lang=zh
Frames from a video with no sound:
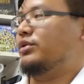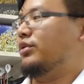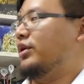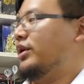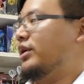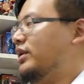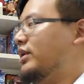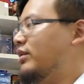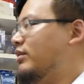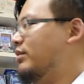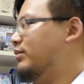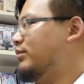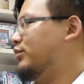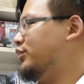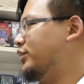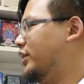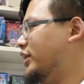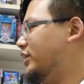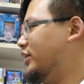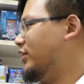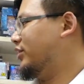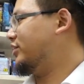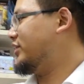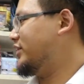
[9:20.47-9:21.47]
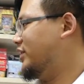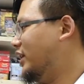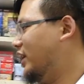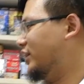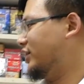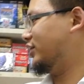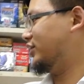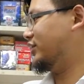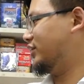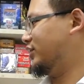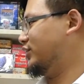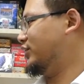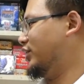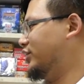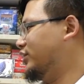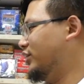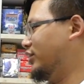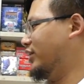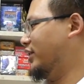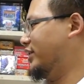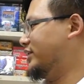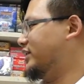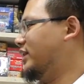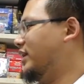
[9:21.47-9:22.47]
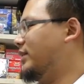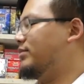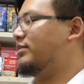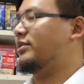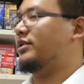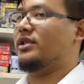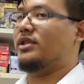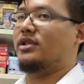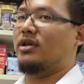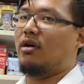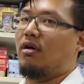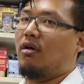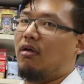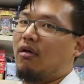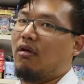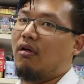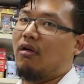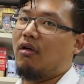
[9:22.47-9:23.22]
会，他们目前有进来就只会从 SM 之后。